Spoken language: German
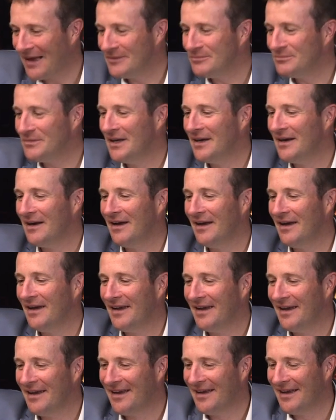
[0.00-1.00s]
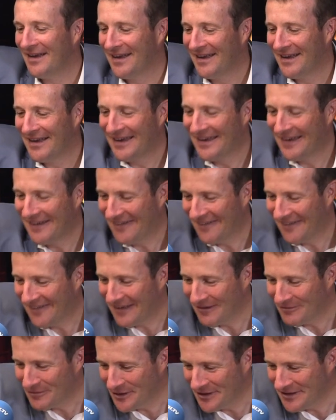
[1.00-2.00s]
Ja, fühl dich herzlich willkommen.
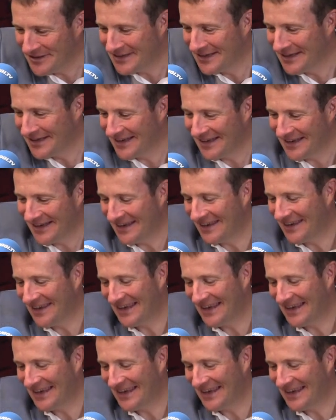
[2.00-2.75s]
Jawohl. Ich habe dich,